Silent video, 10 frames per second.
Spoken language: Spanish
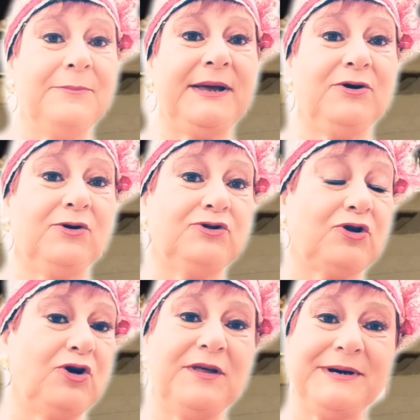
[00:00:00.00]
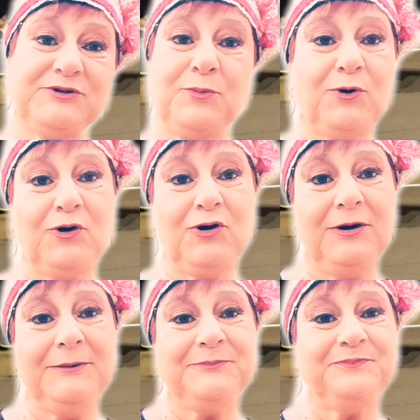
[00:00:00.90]
pero todos los demás somos
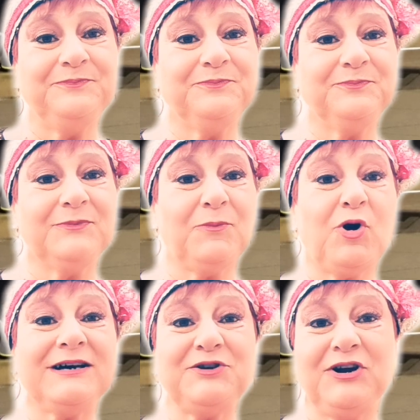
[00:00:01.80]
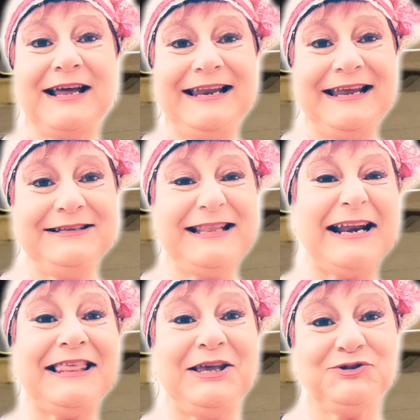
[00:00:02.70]
mm, vocacionales
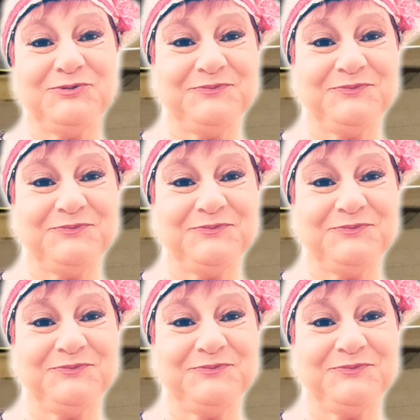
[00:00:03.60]
tardíos.